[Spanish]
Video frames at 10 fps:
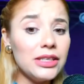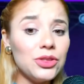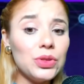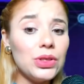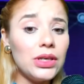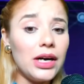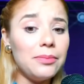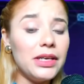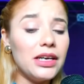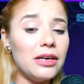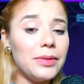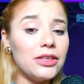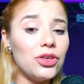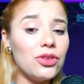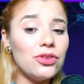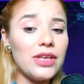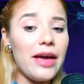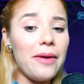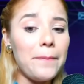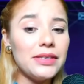Esto aplica para todos,
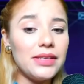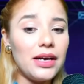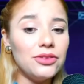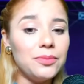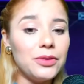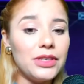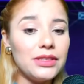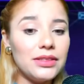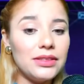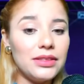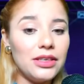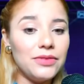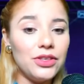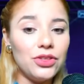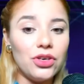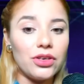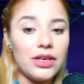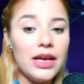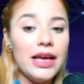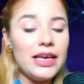empezando por este
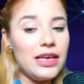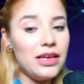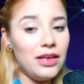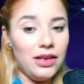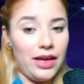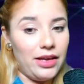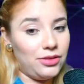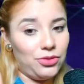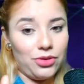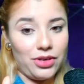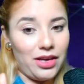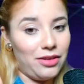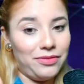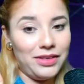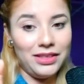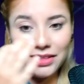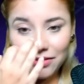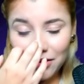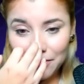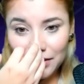servidor. Y esto que
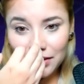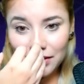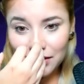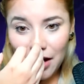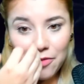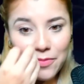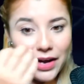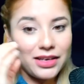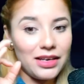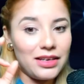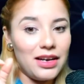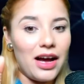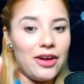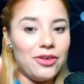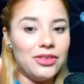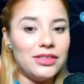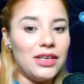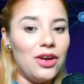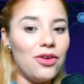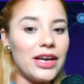definitivamente está más que claro,
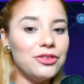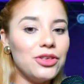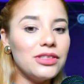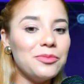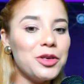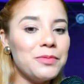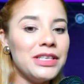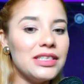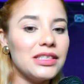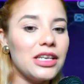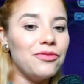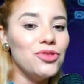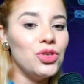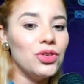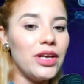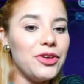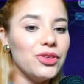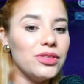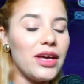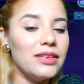dice, lo que no se permite es que
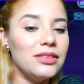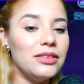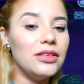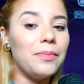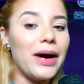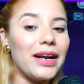funcionarios que han sido